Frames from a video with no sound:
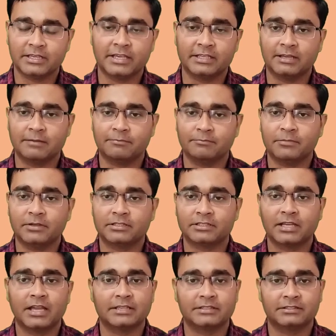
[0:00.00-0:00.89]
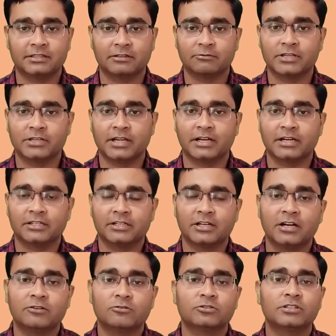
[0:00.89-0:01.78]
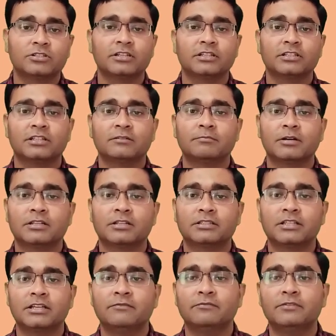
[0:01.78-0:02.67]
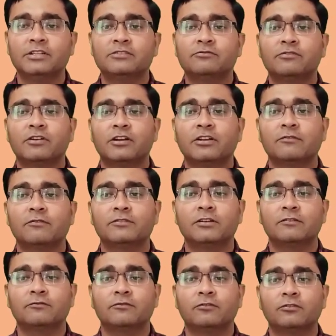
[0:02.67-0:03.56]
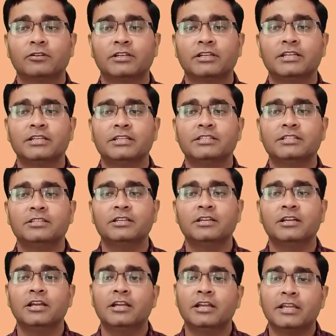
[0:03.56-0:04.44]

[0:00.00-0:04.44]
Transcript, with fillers: सही एग्जाम्पल इसका आंसर हो जाएगा थर्ड क्वेश्चन की तरफ बढ़ते हैं विच वन ऑफ द फॉलोइंग इज